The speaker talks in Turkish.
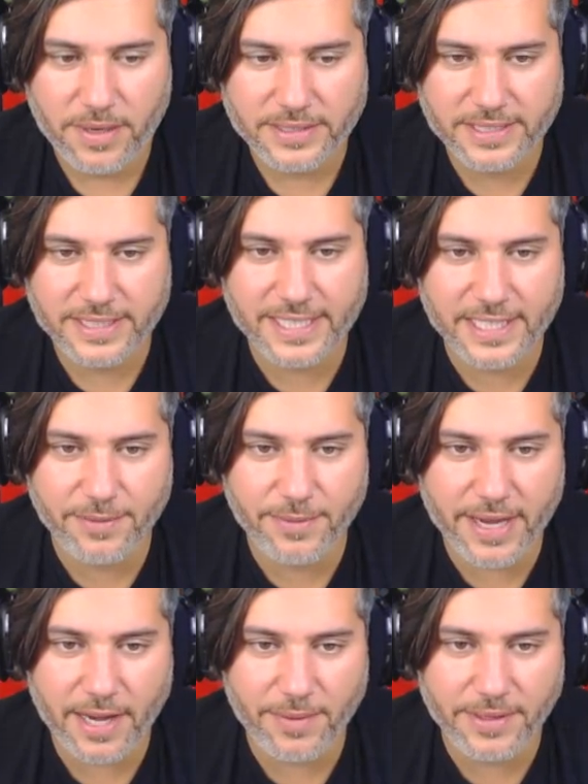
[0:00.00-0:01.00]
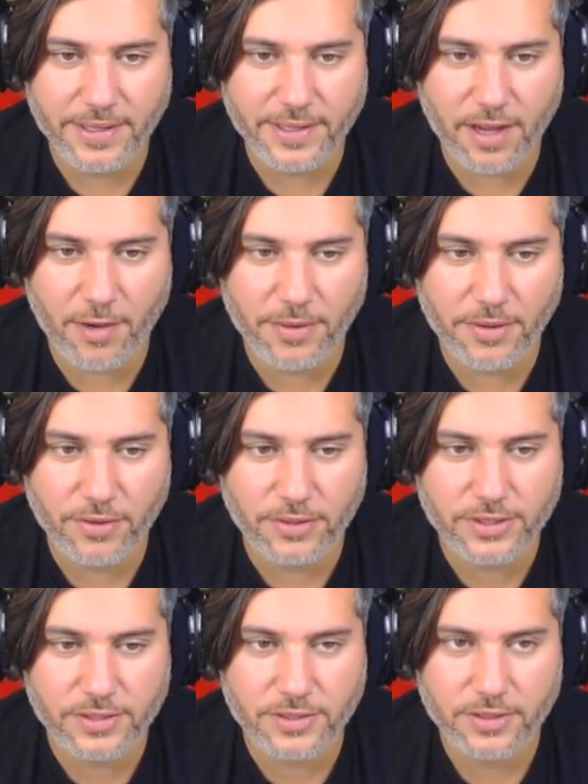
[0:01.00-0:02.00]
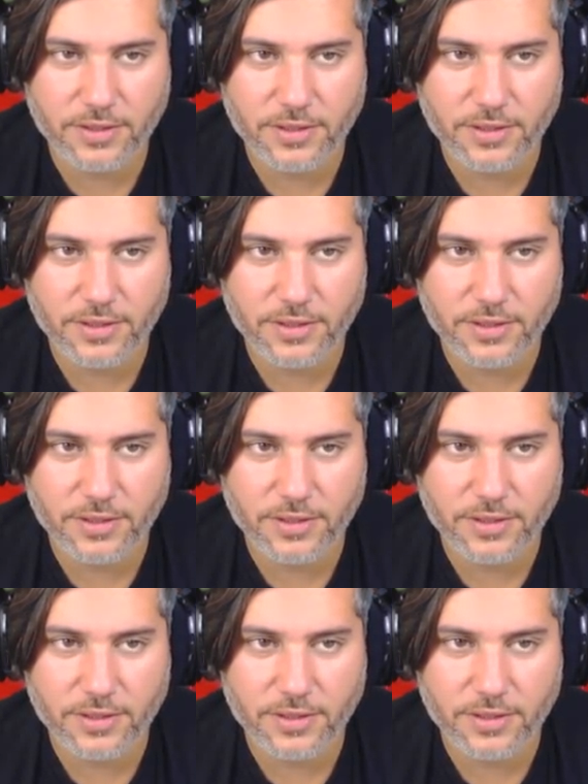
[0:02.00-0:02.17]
pası istediği gibi gelmedi. Devam ediyoruz.